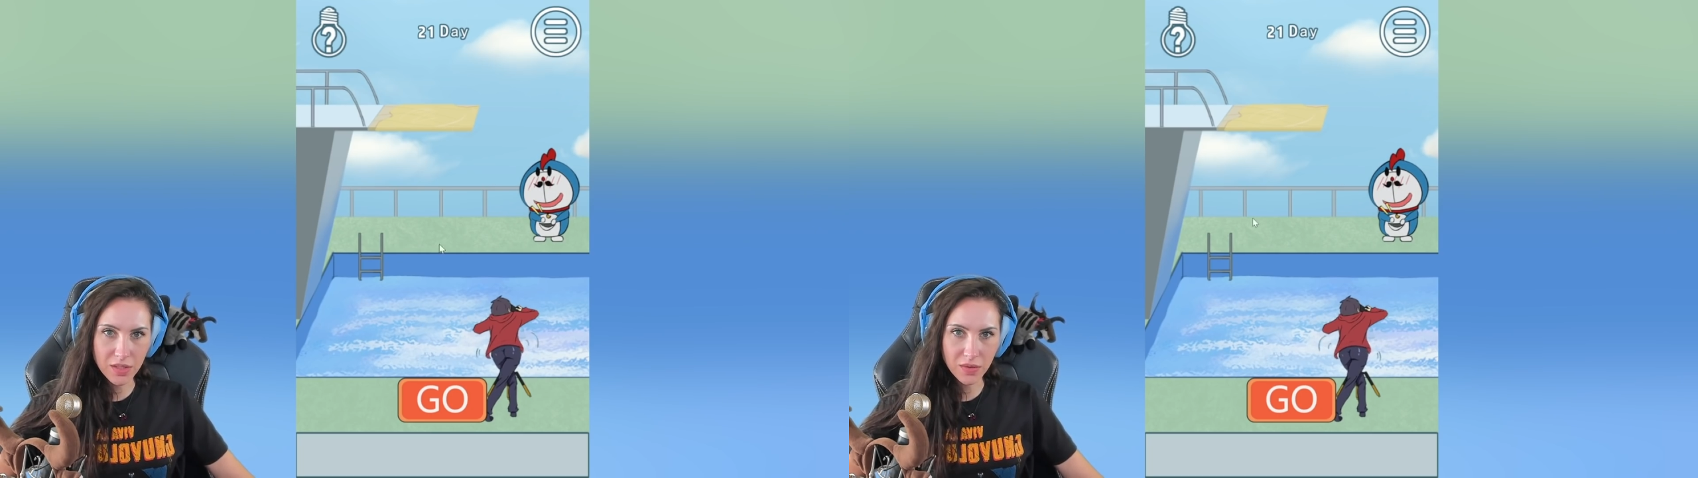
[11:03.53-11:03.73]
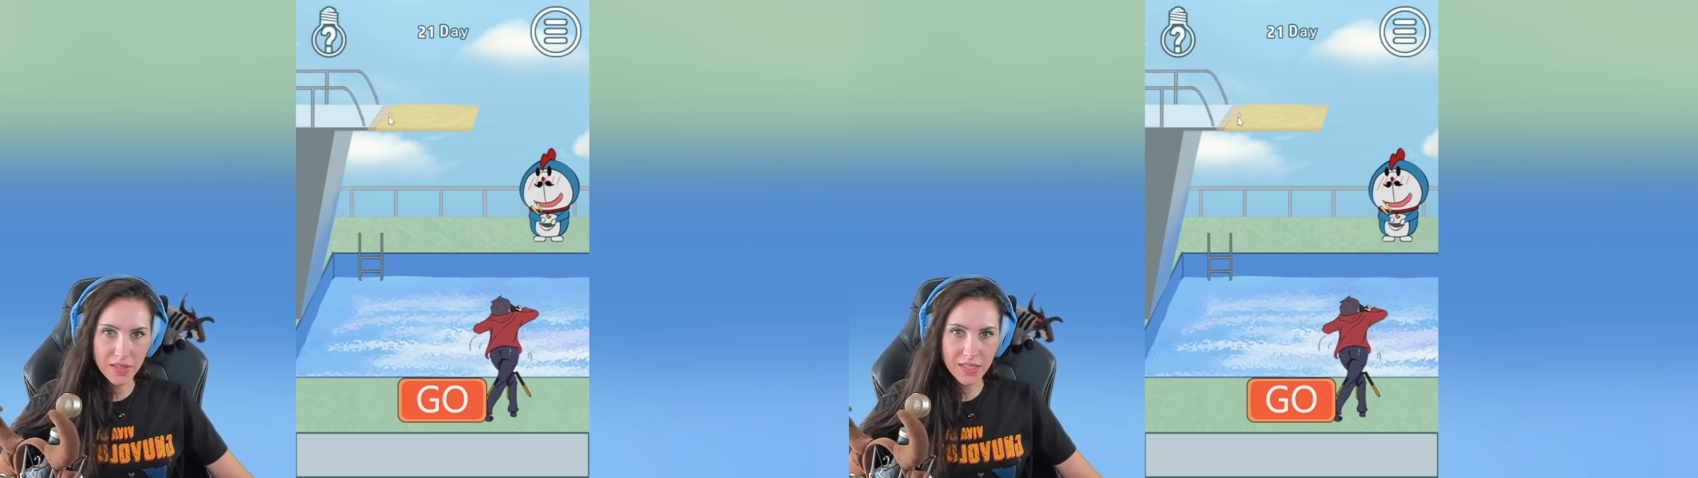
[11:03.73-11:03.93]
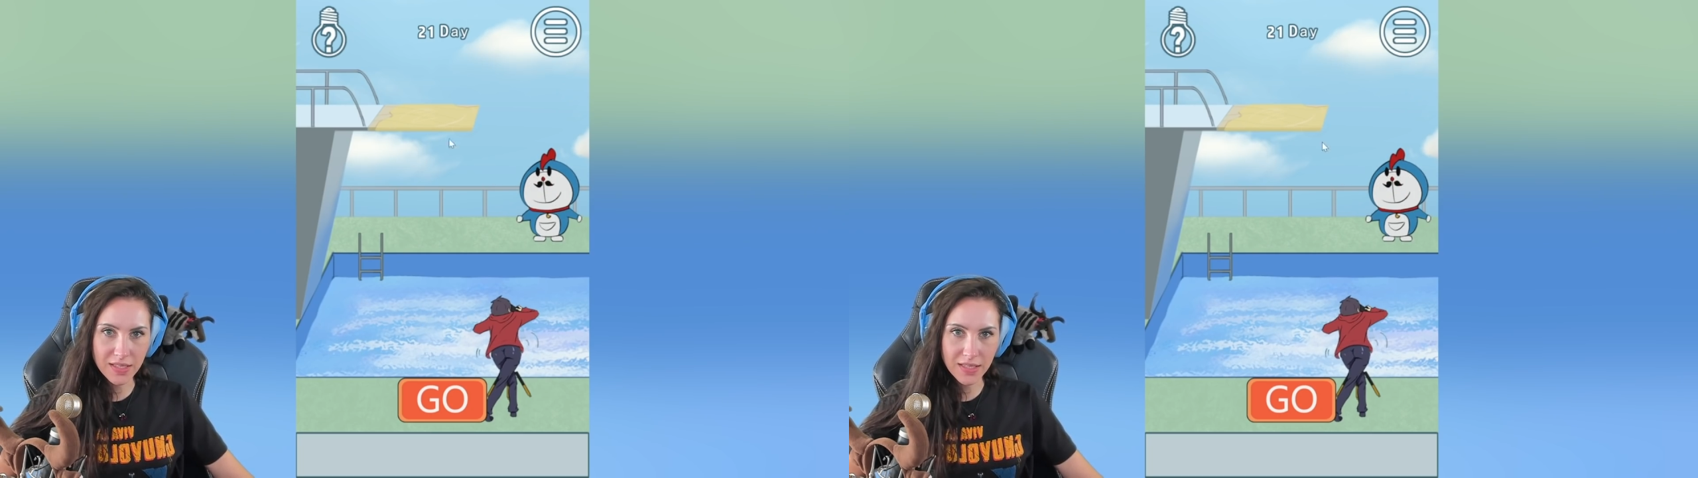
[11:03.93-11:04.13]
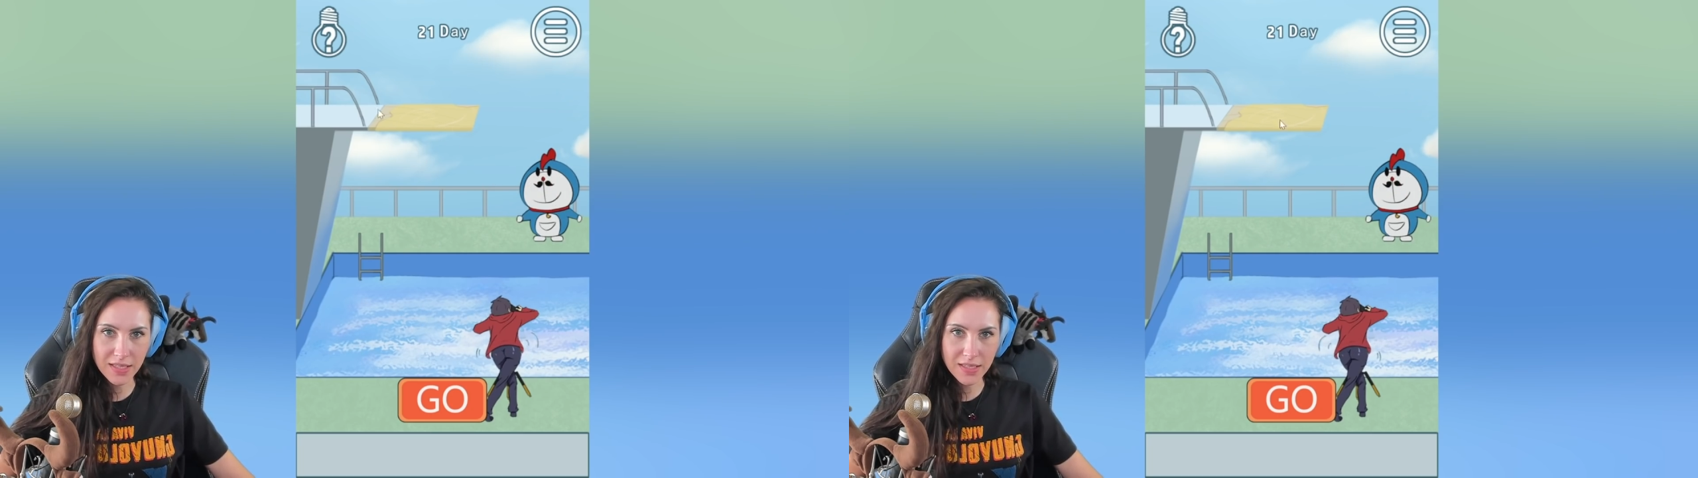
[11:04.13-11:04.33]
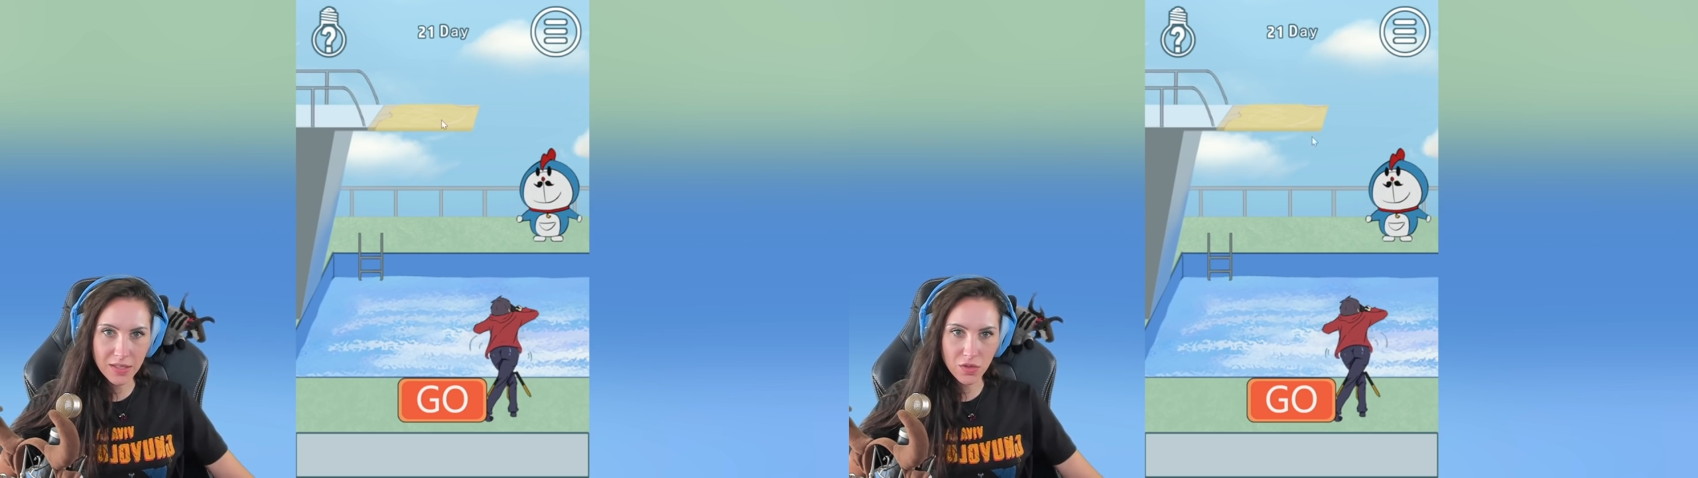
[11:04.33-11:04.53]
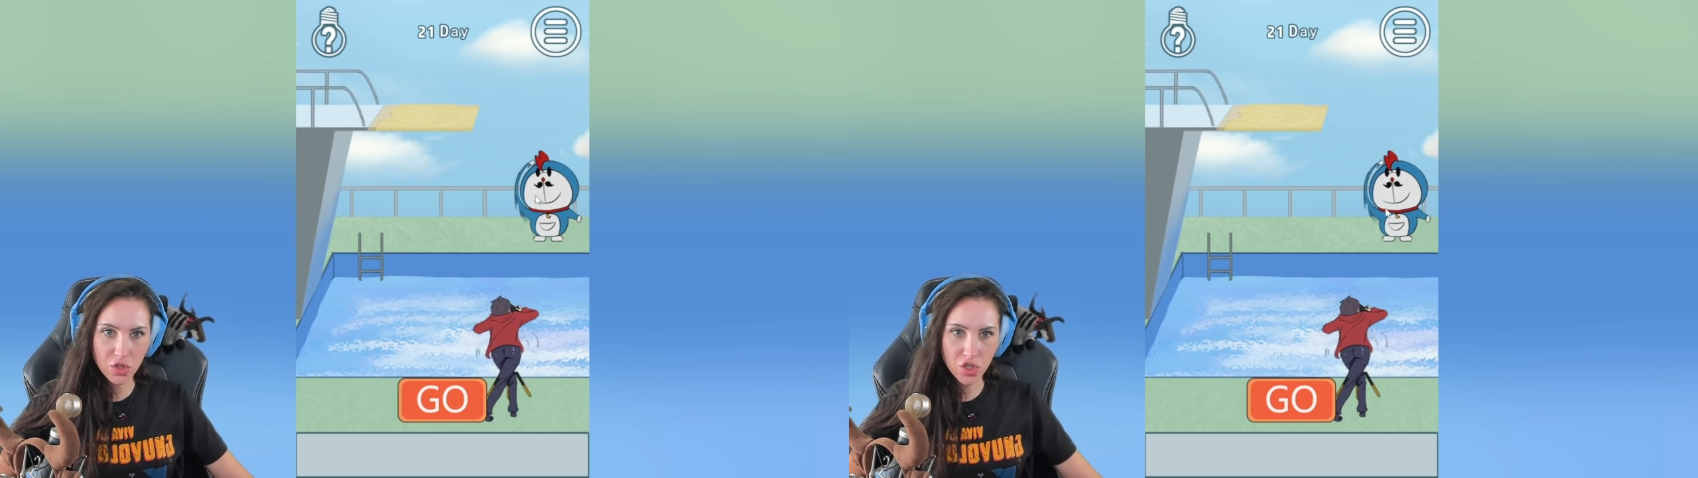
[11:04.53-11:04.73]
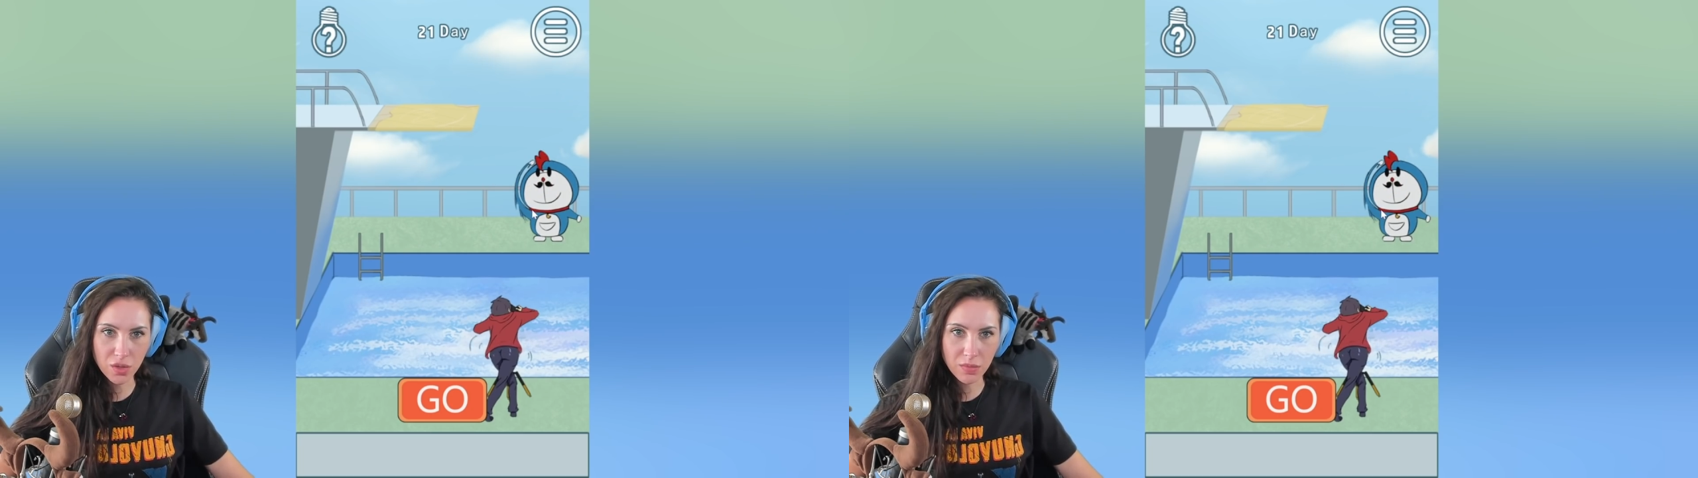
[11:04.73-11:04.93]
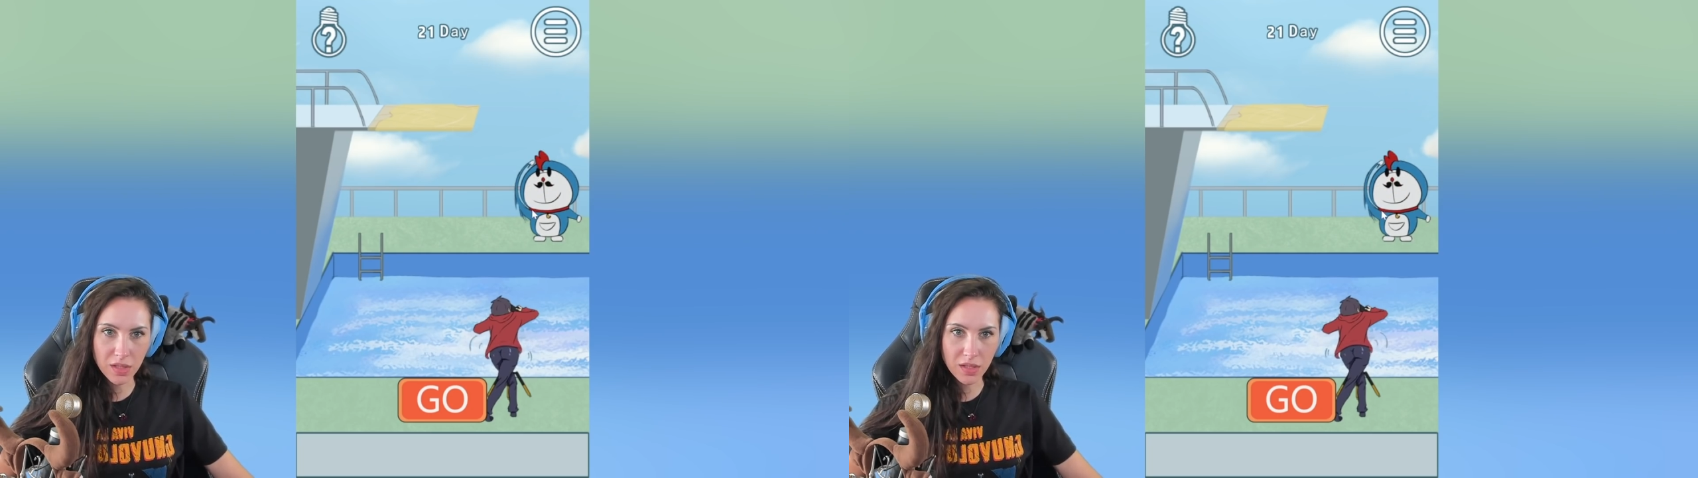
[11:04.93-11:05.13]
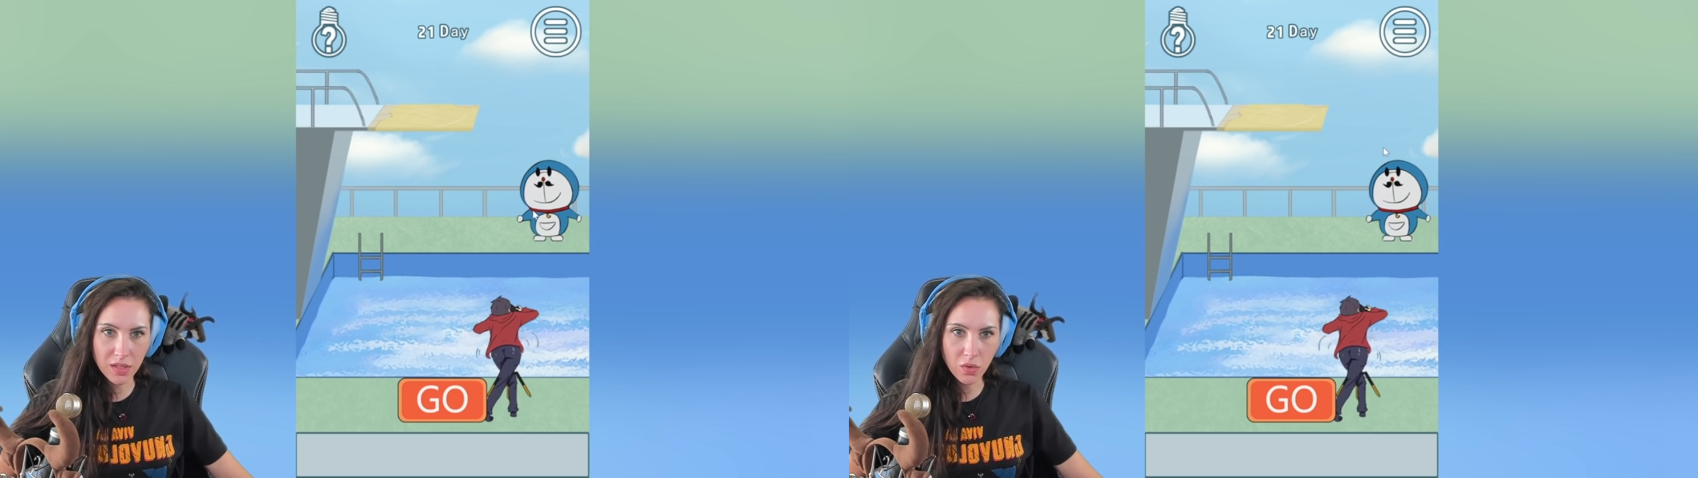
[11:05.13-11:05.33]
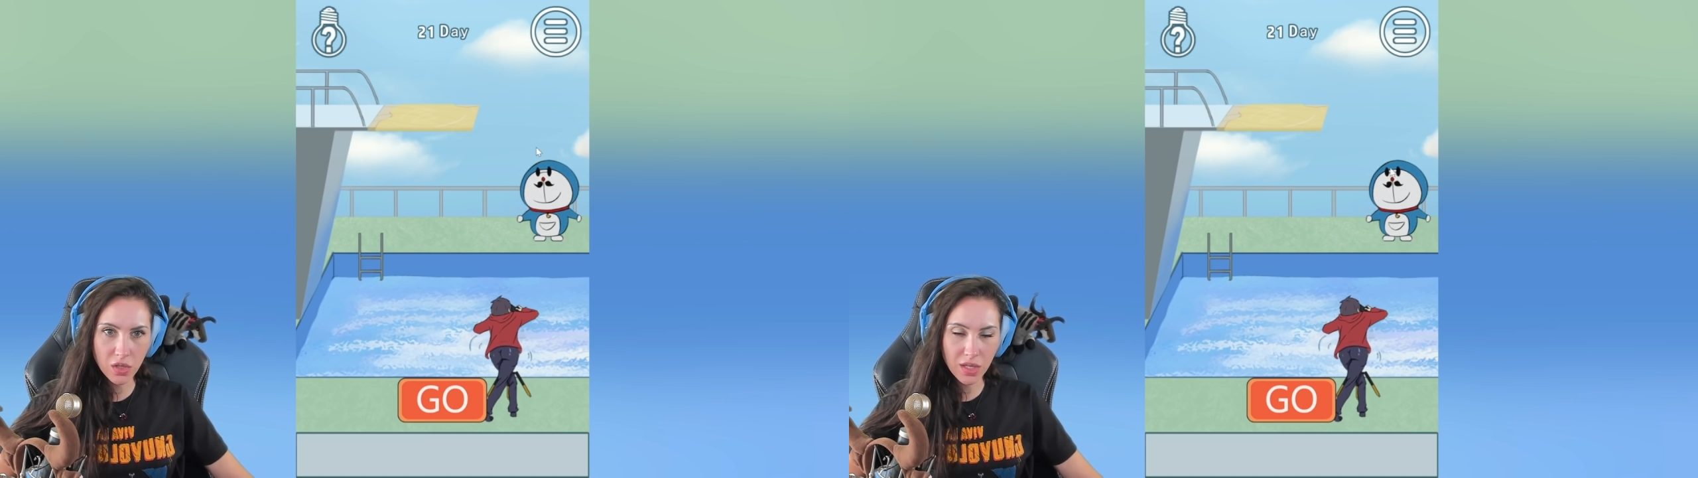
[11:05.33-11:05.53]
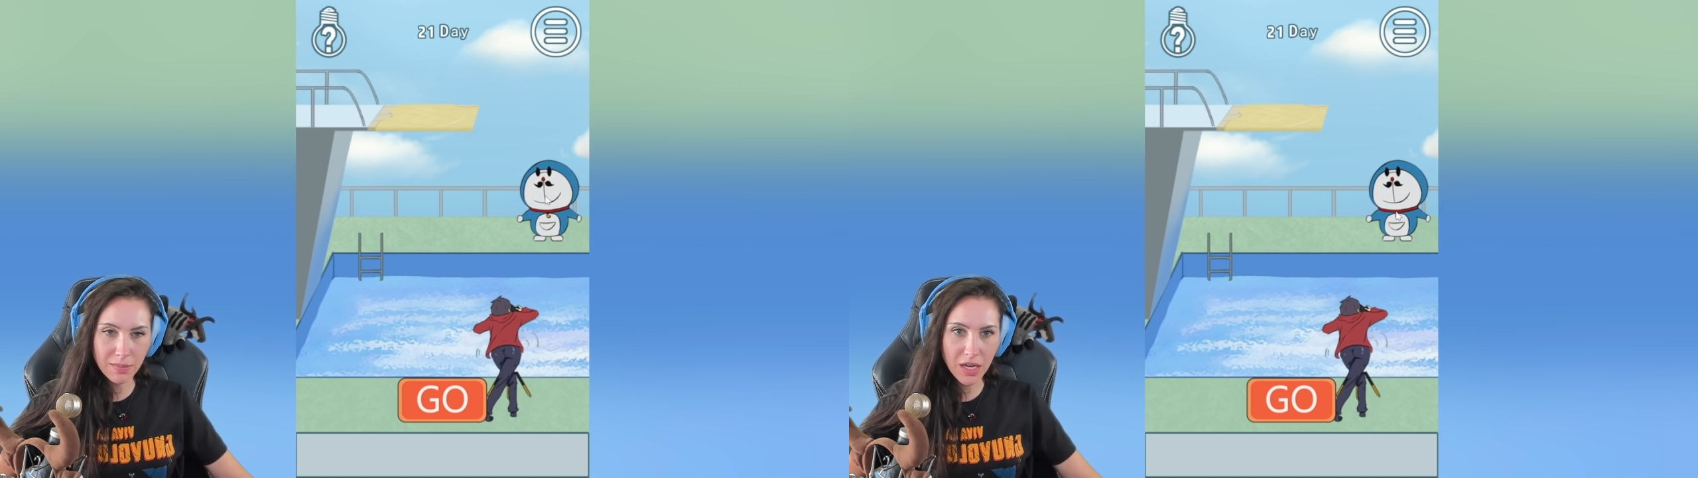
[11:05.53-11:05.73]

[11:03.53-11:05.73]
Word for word: irgendwie jetzt hier so stimmen. Oh doch, er